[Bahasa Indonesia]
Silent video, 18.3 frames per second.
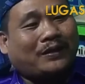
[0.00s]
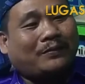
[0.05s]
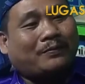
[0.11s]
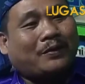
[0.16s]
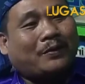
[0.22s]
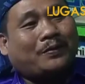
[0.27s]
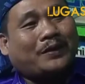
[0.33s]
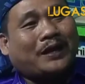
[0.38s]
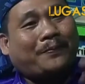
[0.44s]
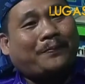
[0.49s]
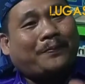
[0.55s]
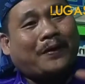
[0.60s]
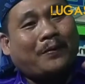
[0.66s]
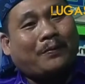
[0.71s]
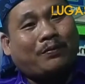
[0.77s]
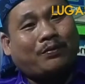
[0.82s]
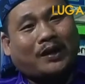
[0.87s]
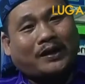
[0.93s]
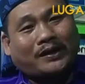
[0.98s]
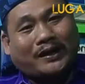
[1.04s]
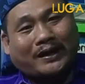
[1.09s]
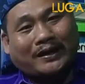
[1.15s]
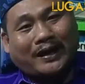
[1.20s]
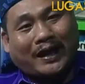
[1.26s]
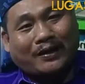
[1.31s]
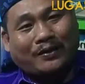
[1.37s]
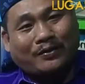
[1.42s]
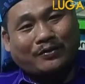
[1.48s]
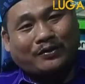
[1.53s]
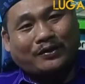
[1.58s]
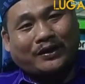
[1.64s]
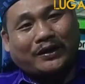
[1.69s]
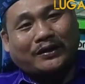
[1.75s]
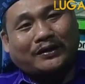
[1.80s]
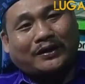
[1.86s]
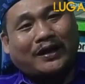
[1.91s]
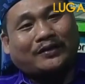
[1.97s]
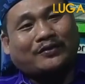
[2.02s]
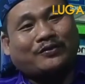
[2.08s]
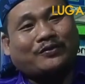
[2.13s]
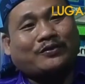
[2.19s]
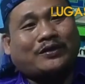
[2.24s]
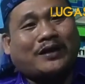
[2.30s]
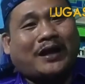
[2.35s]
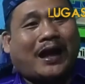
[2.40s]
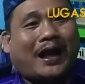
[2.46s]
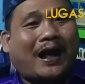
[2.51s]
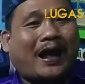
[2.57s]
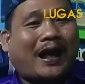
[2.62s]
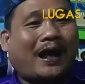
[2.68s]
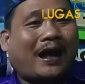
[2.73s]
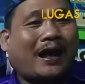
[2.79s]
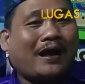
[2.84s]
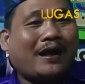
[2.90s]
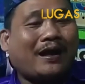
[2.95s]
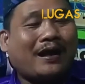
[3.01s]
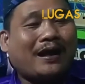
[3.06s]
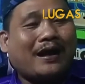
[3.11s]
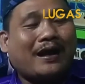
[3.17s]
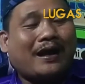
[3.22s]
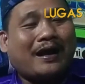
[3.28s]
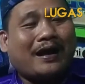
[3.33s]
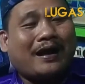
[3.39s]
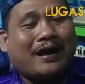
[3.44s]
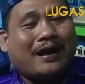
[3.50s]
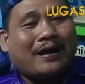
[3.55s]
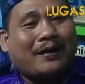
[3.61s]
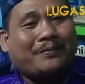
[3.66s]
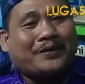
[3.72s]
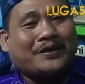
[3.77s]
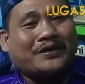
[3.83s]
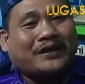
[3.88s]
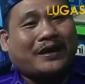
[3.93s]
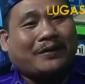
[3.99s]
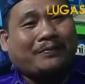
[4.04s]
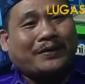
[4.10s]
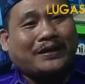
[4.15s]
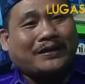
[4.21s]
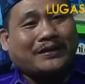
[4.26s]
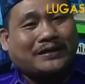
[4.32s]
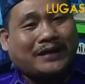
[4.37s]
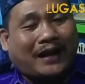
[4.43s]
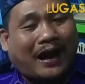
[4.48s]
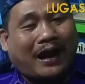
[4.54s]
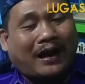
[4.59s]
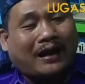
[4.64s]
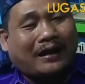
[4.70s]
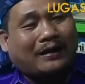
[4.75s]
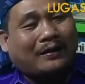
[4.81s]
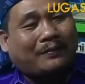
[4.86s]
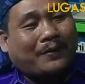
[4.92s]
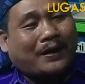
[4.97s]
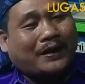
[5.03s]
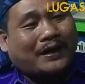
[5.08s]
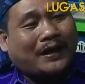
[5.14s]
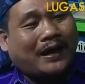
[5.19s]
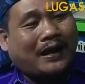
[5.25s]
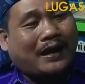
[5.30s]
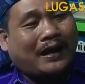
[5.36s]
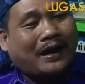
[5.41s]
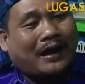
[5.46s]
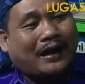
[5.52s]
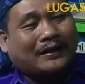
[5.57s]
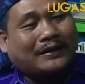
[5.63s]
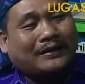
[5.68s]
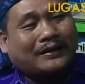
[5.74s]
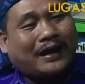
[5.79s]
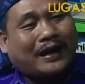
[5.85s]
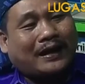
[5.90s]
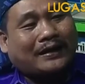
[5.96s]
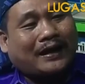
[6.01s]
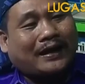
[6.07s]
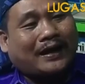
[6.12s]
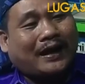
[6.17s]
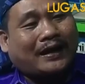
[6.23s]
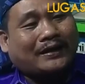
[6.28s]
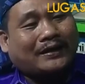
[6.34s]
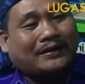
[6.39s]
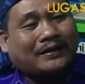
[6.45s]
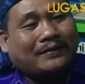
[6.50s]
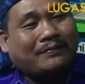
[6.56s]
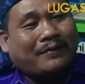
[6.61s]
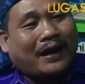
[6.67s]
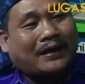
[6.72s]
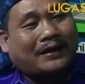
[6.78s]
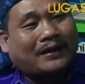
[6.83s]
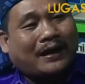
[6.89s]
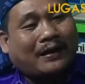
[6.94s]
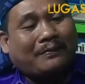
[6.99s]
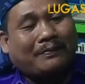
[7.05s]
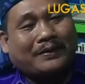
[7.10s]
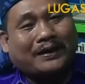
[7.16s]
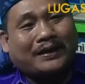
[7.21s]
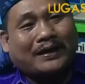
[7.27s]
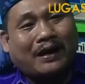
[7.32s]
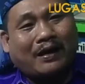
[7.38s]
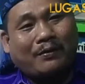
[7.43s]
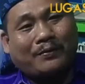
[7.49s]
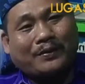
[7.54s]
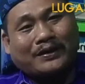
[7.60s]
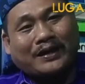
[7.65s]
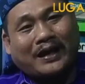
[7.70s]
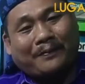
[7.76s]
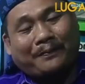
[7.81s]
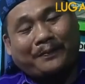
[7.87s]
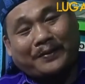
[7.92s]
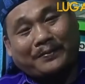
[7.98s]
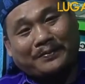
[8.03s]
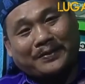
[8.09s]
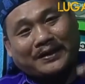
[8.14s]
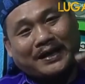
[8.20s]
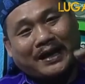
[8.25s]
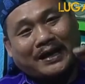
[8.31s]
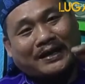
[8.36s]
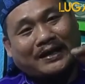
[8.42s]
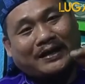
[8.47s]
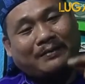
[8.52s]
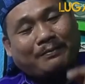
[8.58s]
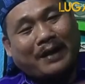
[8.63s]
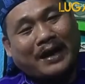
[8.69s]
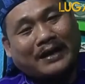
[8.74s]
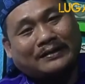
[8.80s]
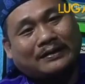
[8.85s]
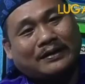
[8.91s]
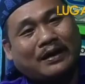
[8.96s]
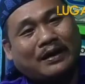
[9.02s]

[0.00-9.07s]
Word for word: beberapa bulan yang lalu kita sudah eh, bincang-bincang uh, kepada Adinda Handayani di mana beliau mendapat medali emas